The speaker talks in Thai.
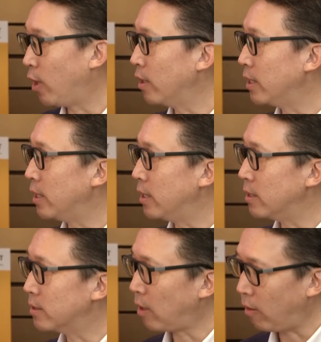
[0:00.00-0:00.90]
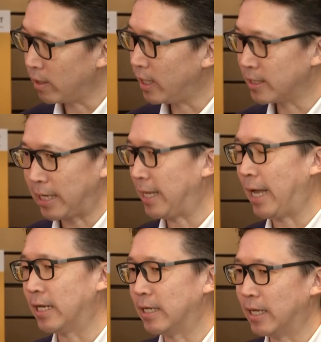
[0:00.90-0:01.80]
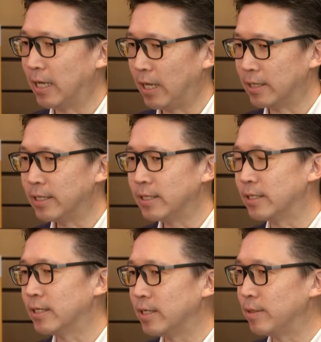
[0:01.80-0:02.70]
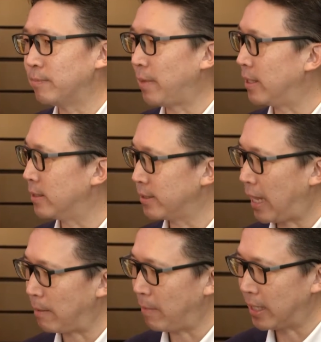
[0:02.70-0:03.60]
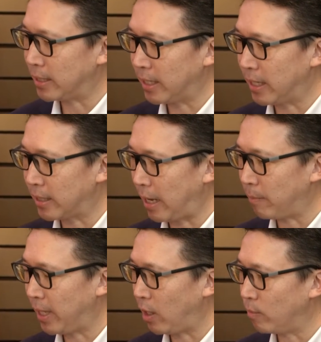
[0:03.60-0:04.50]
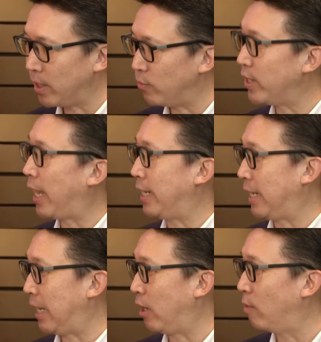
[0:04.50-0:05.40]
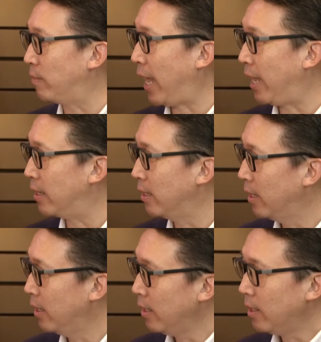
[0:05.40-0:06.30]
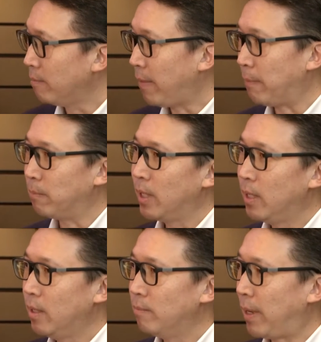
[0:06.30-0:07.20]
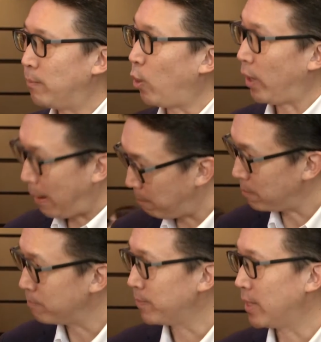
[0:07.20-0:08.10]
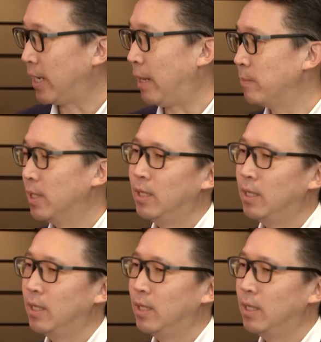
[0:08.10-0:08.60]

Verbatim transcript: ข้อดี 2 เรื่องใหญ่ๆ เลยนะฮะอันที่1คือมันสามารถที่จะทำให้เรามีวินัยในการออมได้แบบเป็นโปรแกรมนะครับ